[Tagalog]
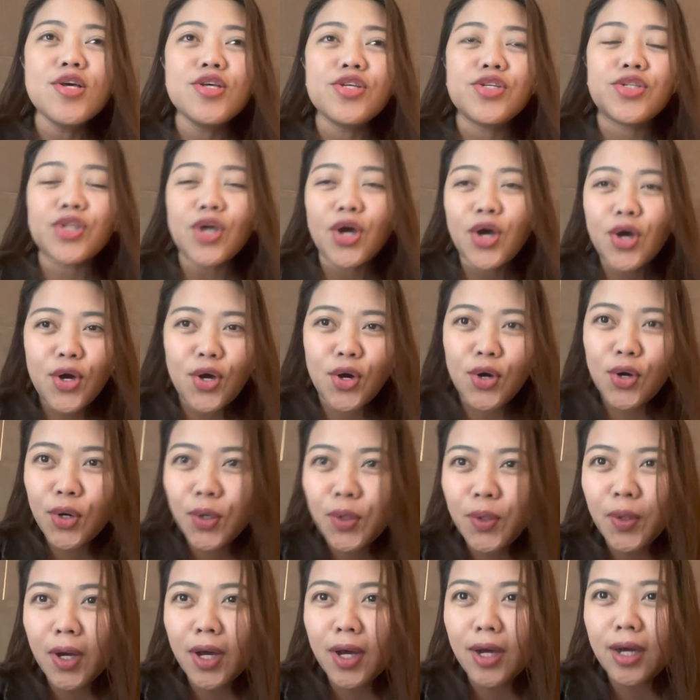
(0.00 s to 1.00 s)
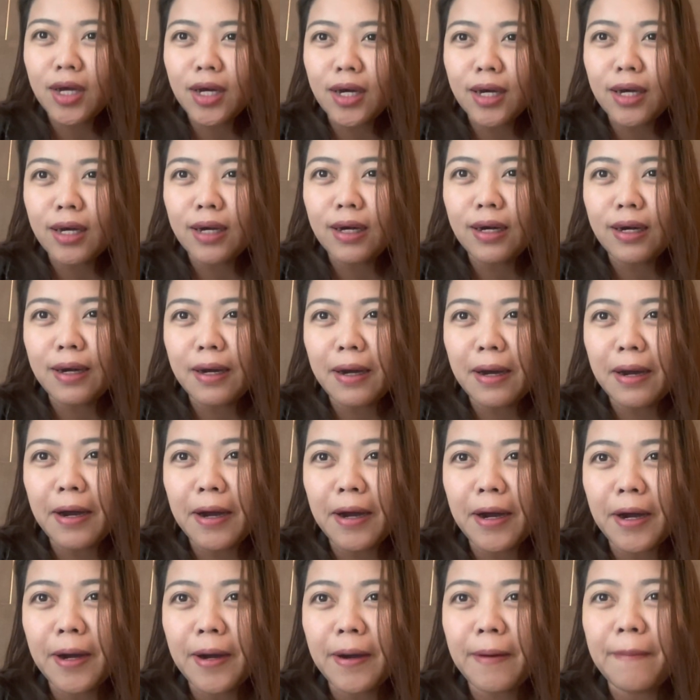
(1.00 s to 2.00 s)
So,
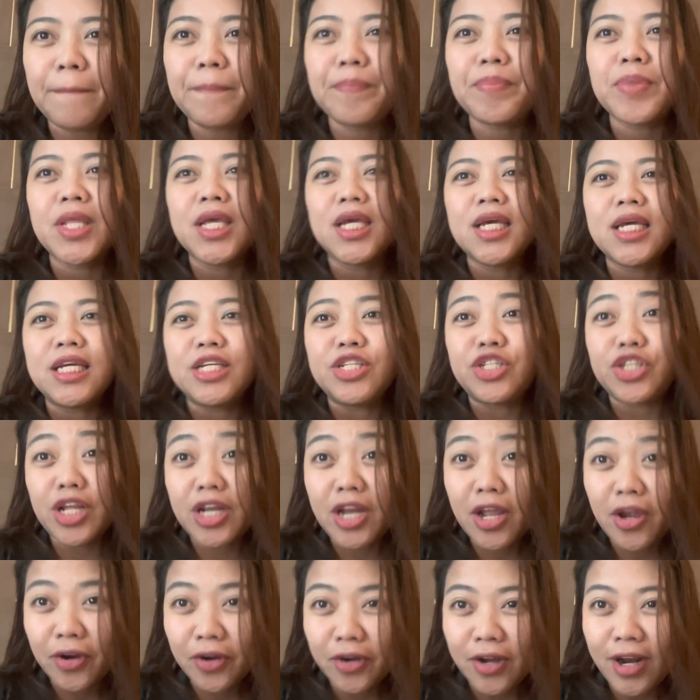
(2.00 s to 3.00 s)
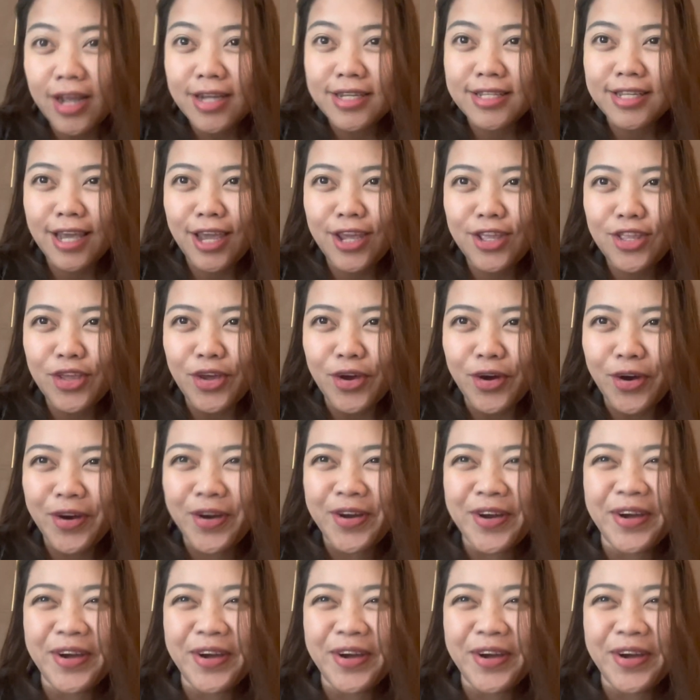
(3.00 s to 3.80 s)
um, Shinare ko lang sa inyo